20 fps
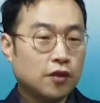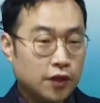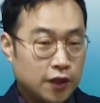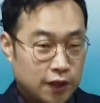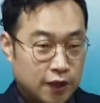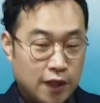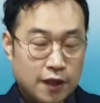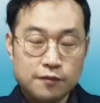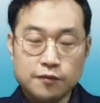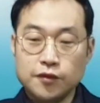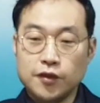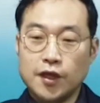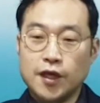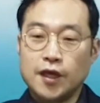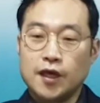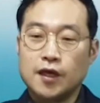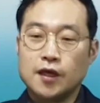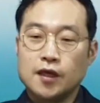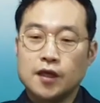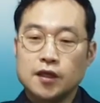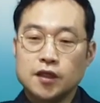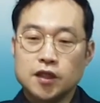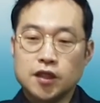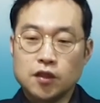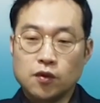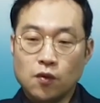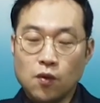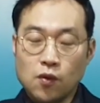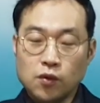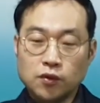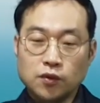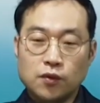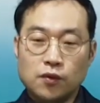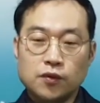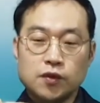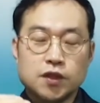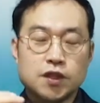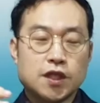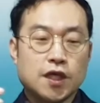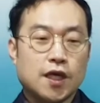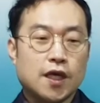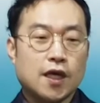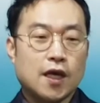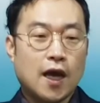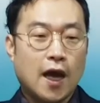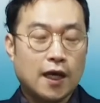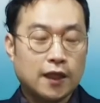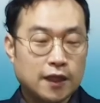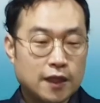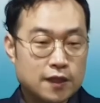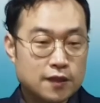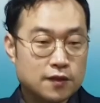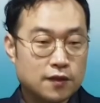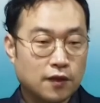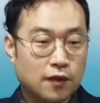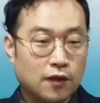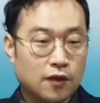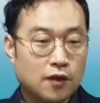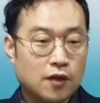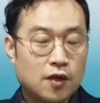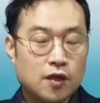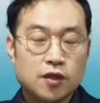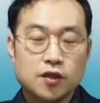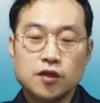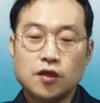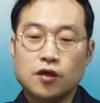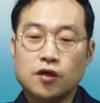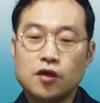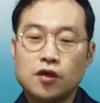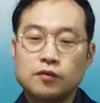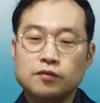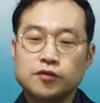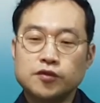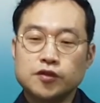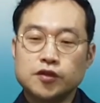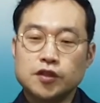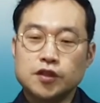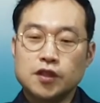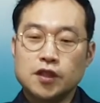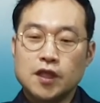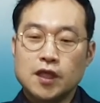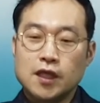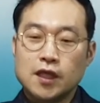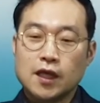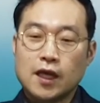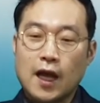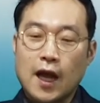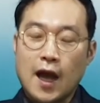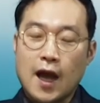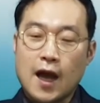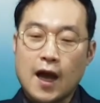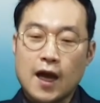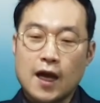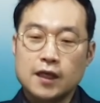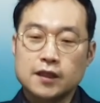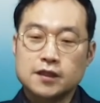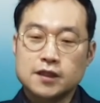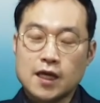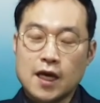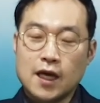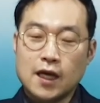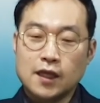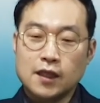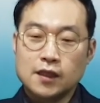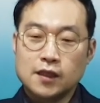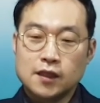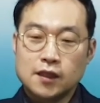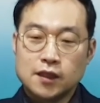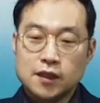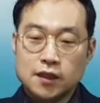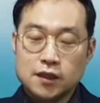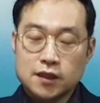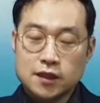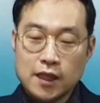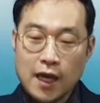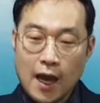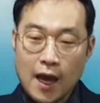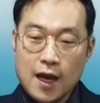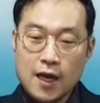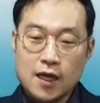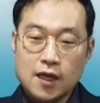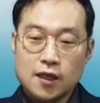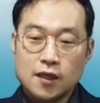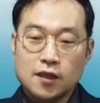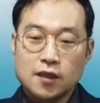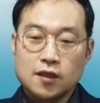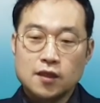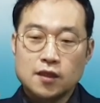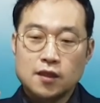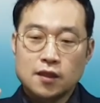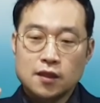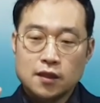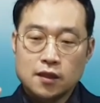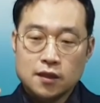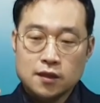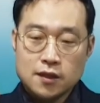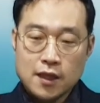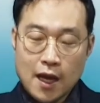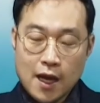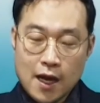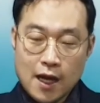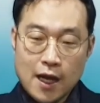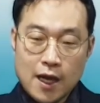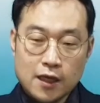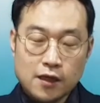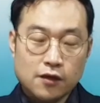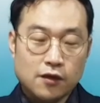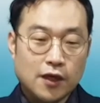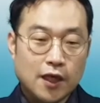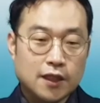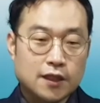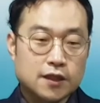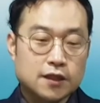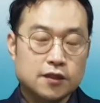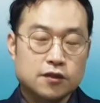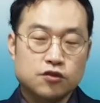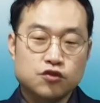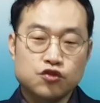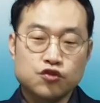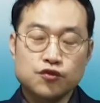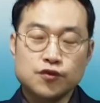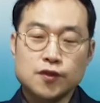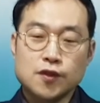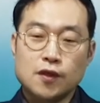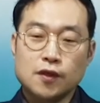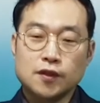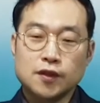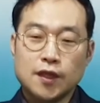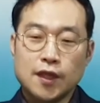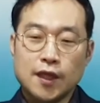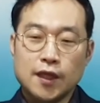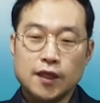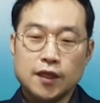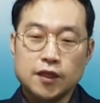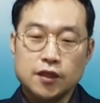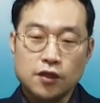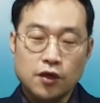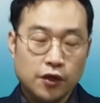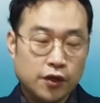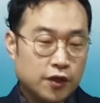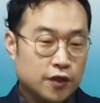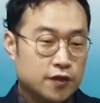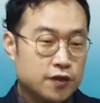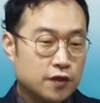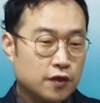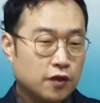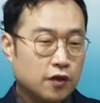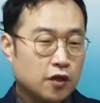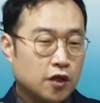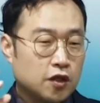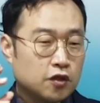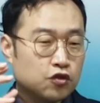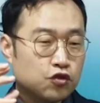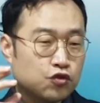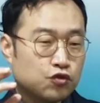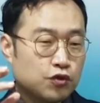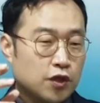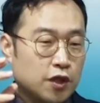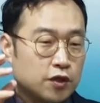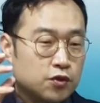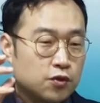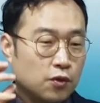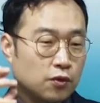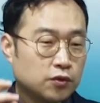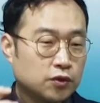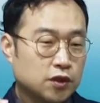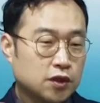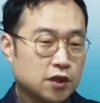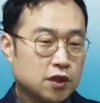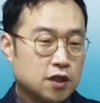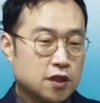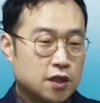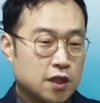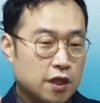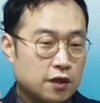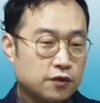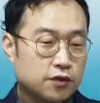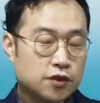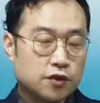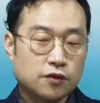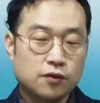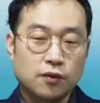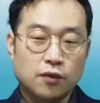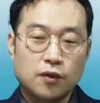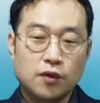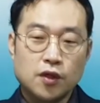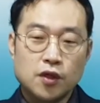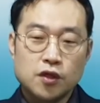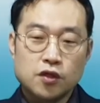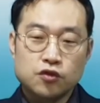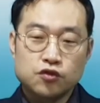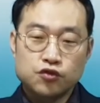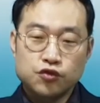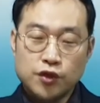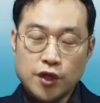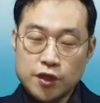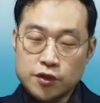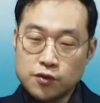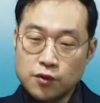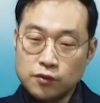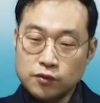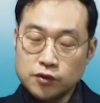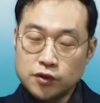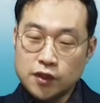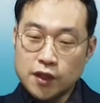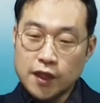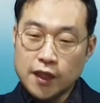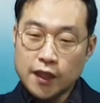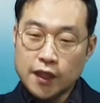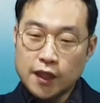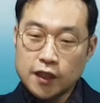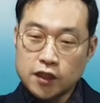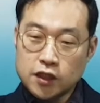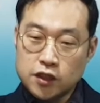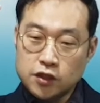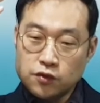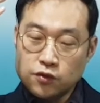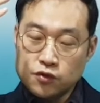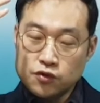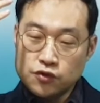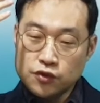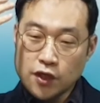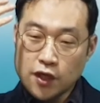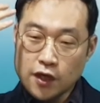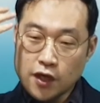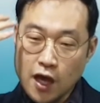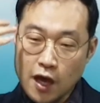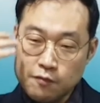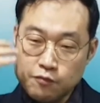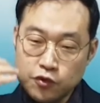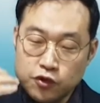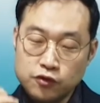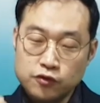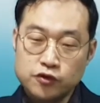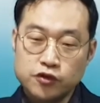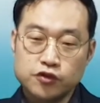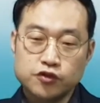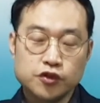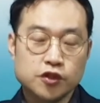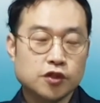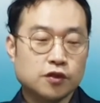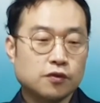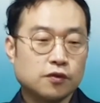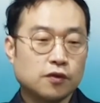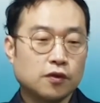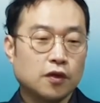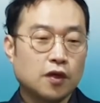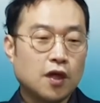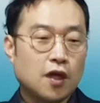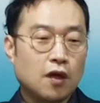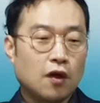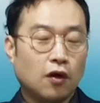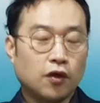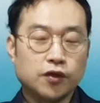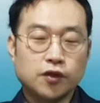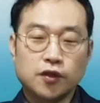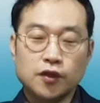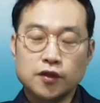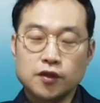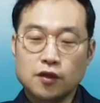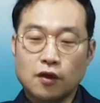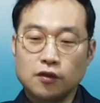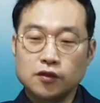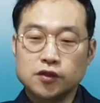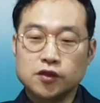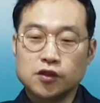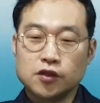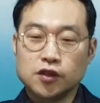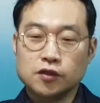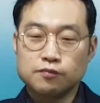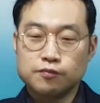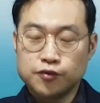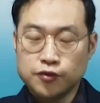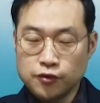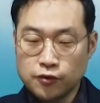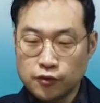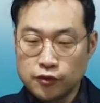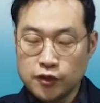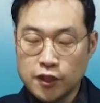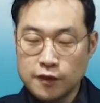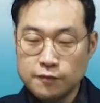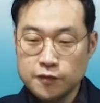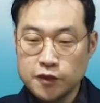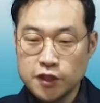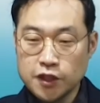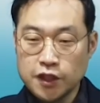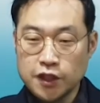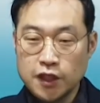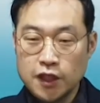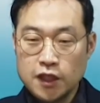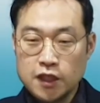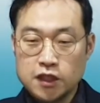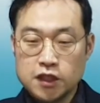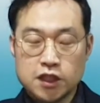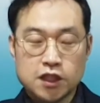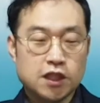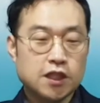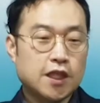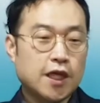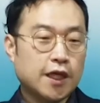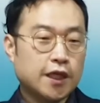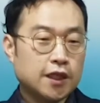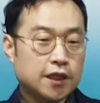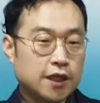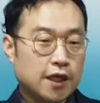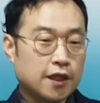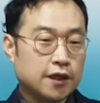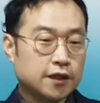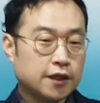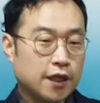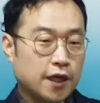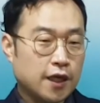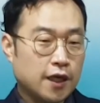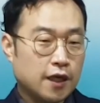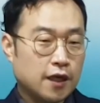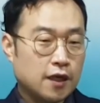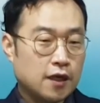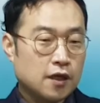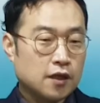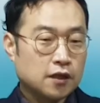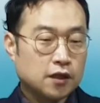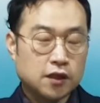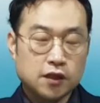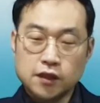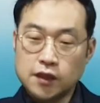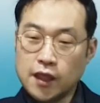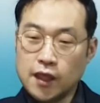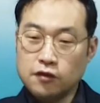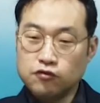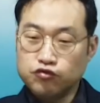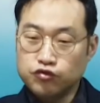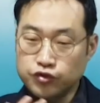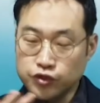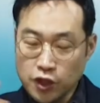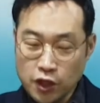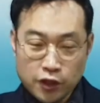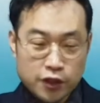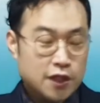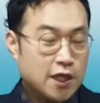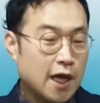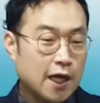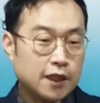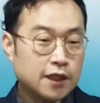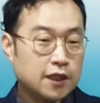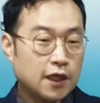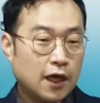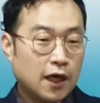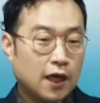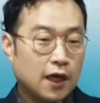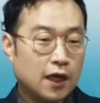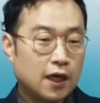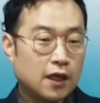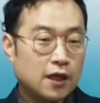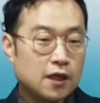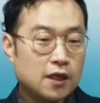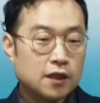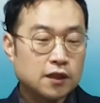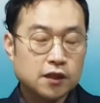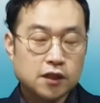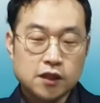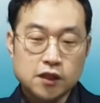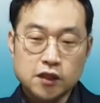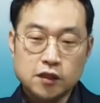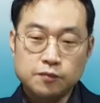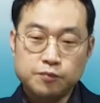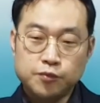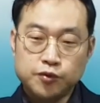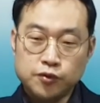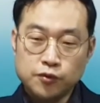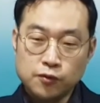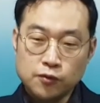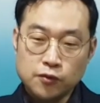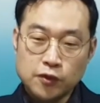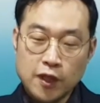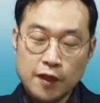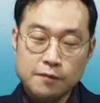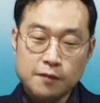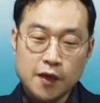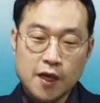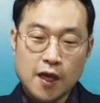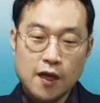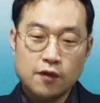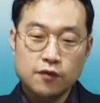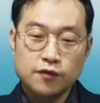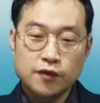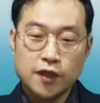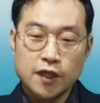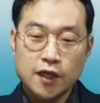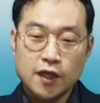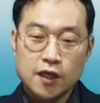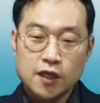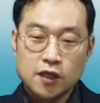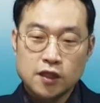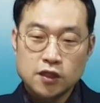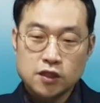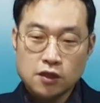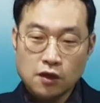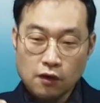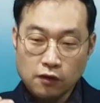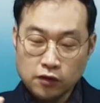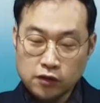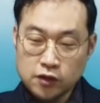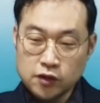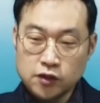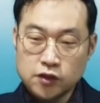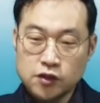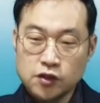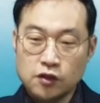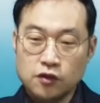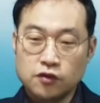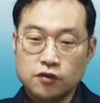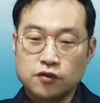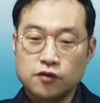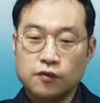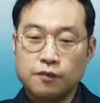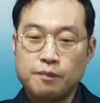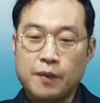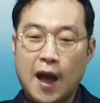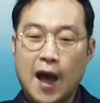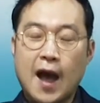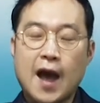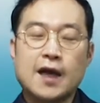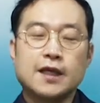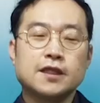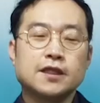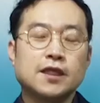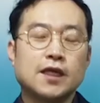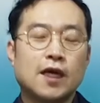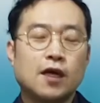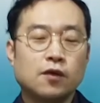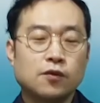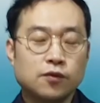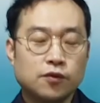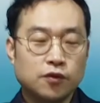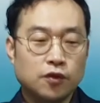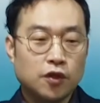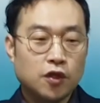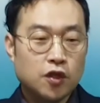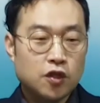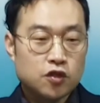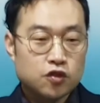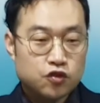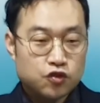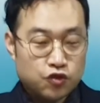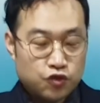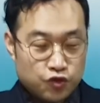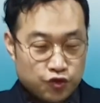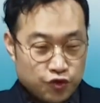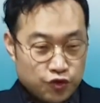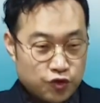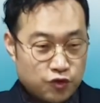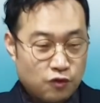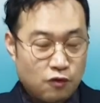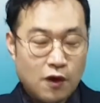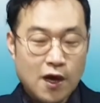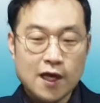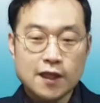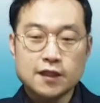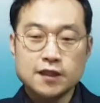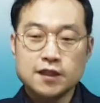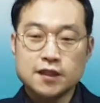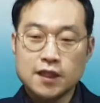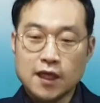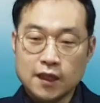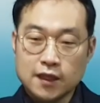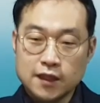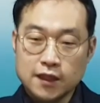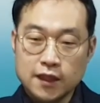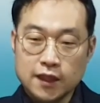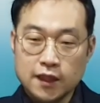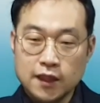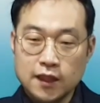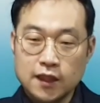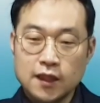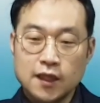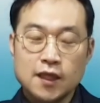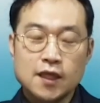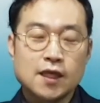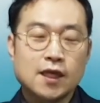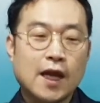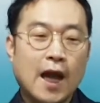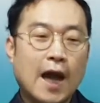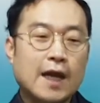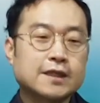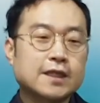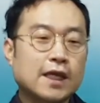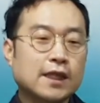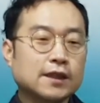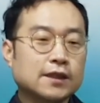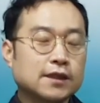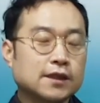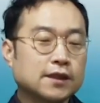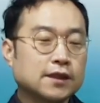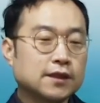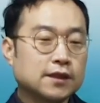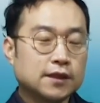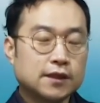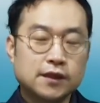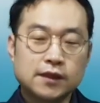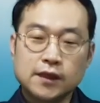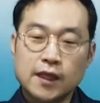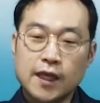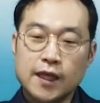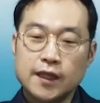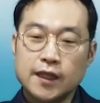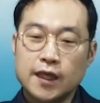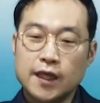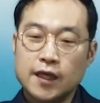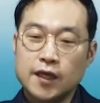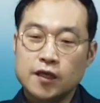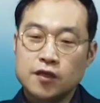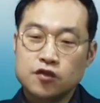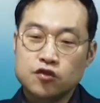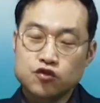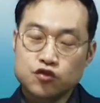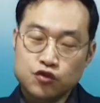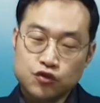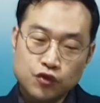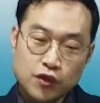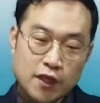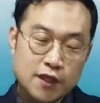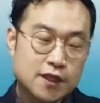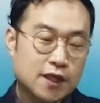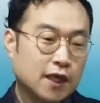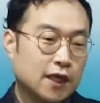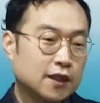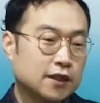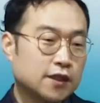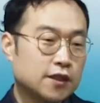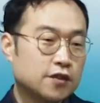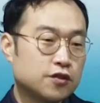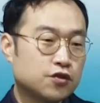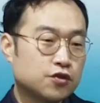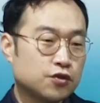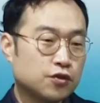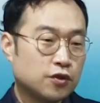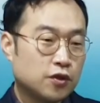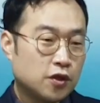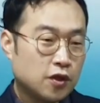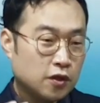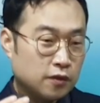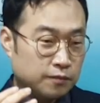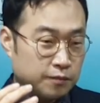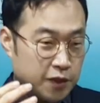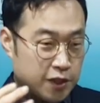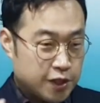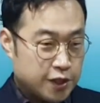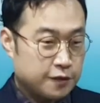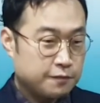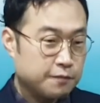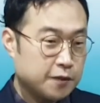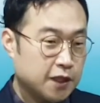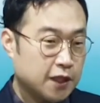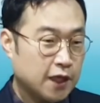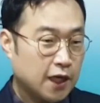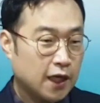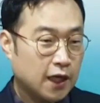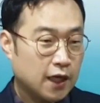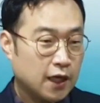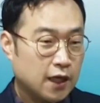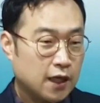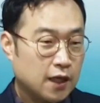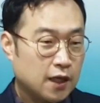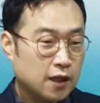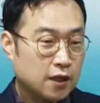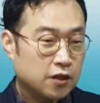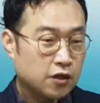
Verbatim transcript: 그렇기 때문에 이 공동체 안에서 여러분을 가장 잘 사랑할 것 같은 충성되이 여겨서 주의 종들을 세우시고 주의 종들에게 기도 중에 감동을 주시고 어떤 영적인 프로그램들이 진행이 될 때 그게 우연이 아니라 그 프로그램 가운데 적극적으로 반응하고 순종하는 자들이 가장 큰 은혜의 수혜자가 될 줄 믿습니다.